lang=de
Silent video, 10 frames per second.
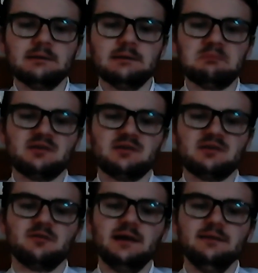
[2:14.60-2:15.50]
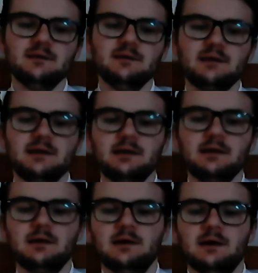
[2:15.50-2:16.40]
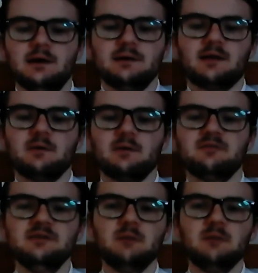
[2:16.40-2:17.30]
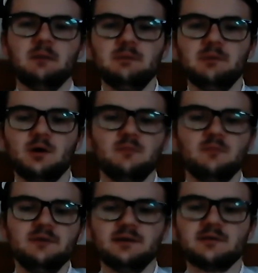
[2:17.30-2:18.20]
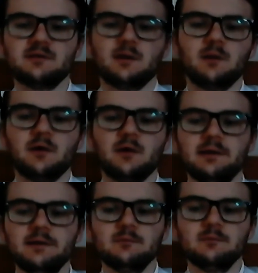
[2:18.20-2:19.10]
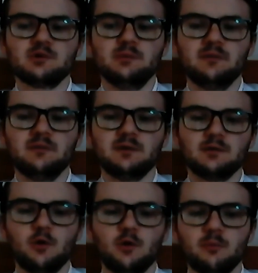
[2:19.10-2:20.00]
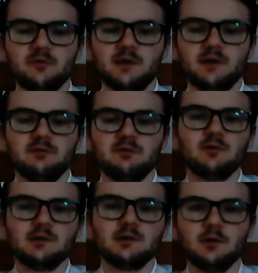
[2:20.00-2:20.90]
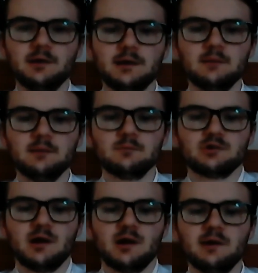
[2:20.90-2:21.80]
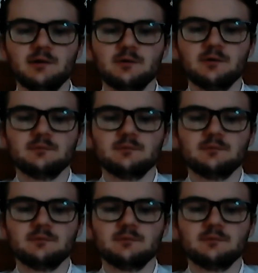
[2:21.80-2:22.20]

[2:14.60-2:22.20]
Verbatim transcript: ein bisschen verändert, da der da man viel mehr mitbekommt, wie jetzt sagen wir, okay, wir spielen jetzt gegen Dortmund 60.000 Leute im Stadion,